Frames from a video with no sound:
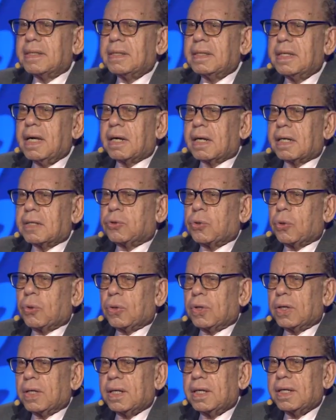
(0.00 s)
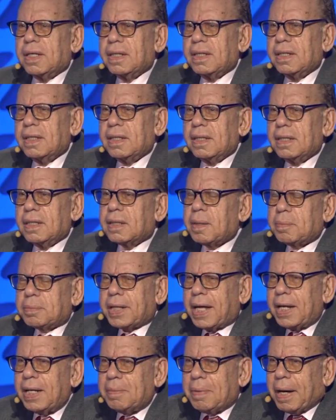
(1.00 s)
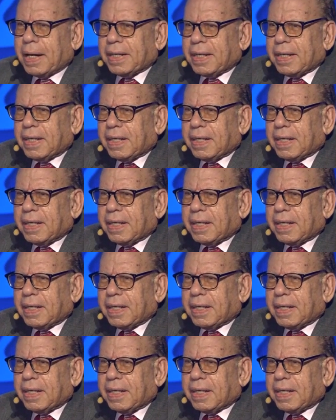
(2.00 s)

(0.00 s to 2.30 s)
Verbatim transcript: يا رجل أنت بتتكلم عن إيه؟